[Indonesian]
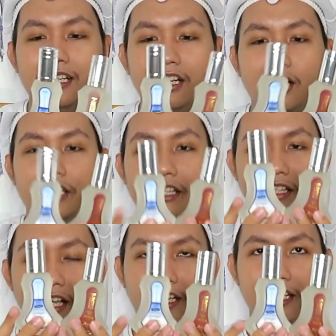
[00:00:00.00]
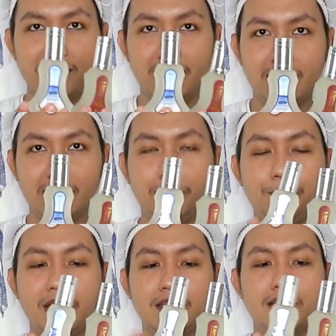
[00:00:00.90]
Kalau yang ini agak sedikit
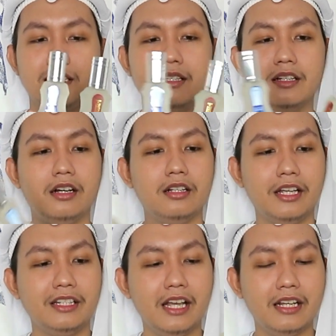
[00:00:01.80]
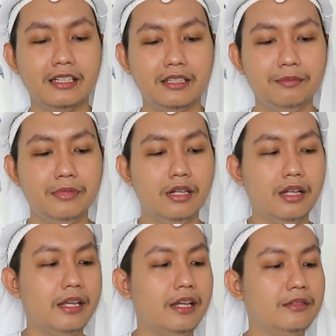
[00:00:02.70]
tipis, kalau yang ini agak
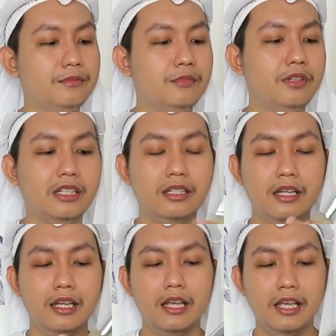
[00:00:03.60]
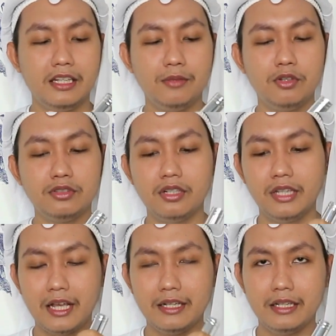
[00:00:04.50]
tebal ya. Mungkin ini
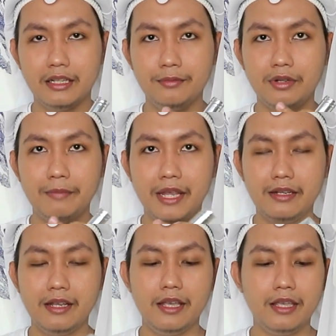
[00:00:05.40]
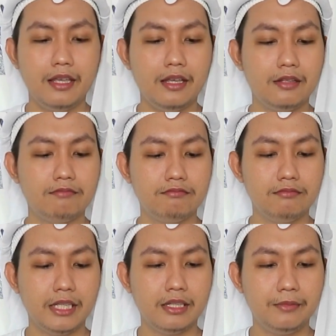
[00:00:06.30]
botolnya agak berbeda ya.
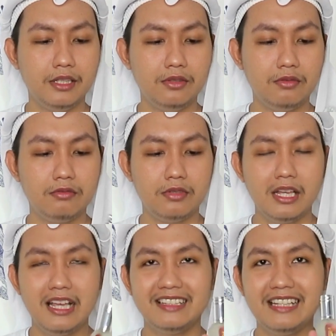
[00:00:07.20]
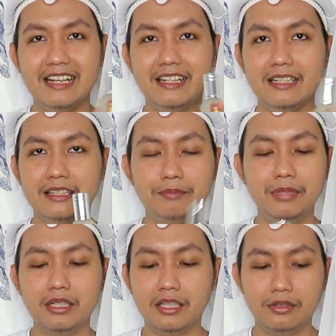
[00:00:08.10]
Ya kayak begitu. Ini agak
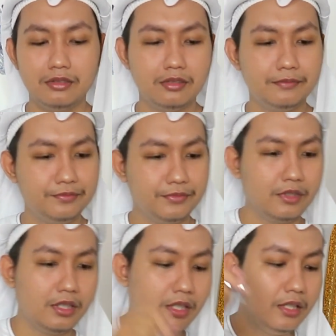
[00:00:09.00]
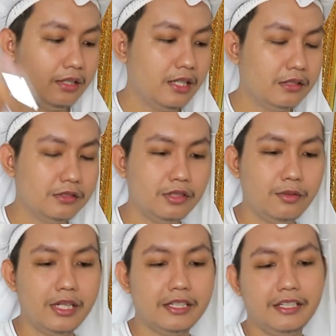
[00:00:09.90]
tebal gitu. Dan
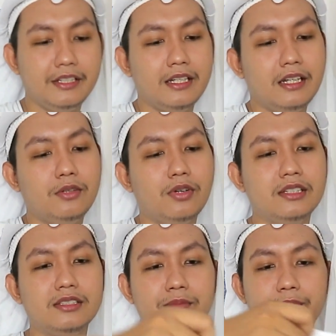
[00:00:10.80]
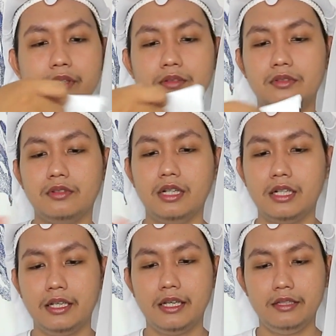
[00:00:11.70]
untuk wanginya, aku akan semprot untuk
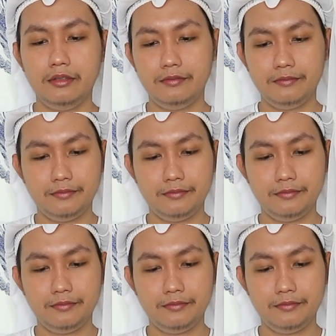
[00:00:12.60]
kalian.